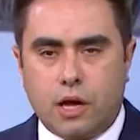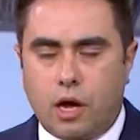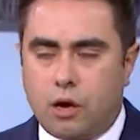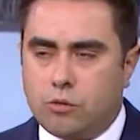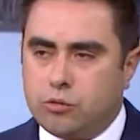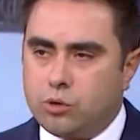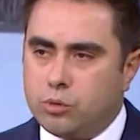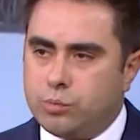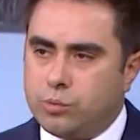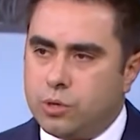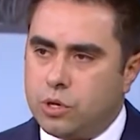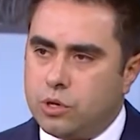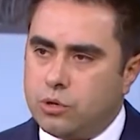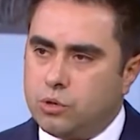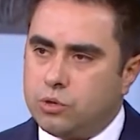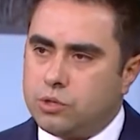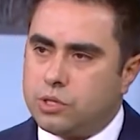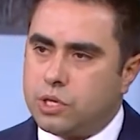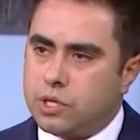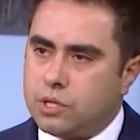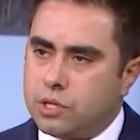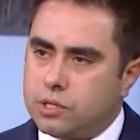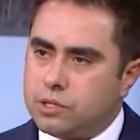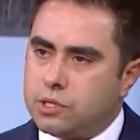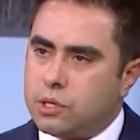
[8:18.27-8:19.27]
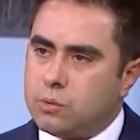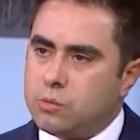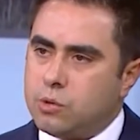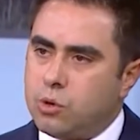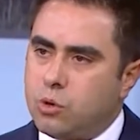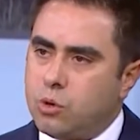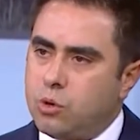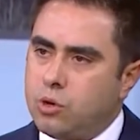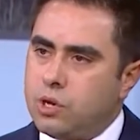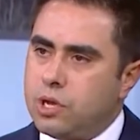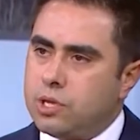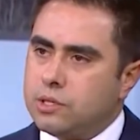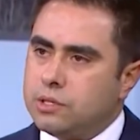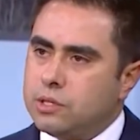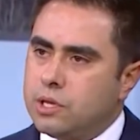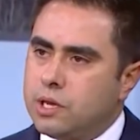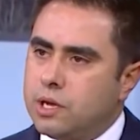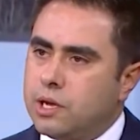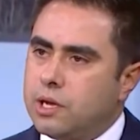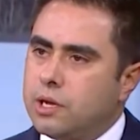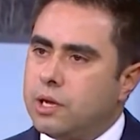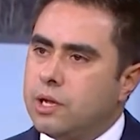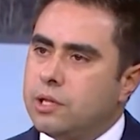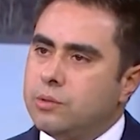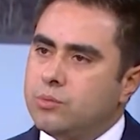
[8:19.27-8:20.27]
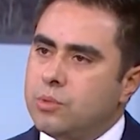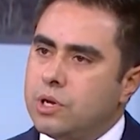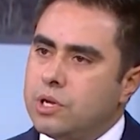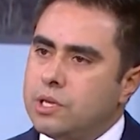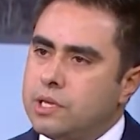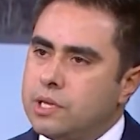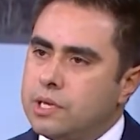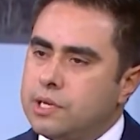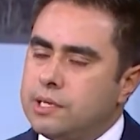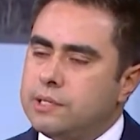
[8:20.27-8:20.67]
Avrupa ülkeleri tabi Hollanda, Almanya,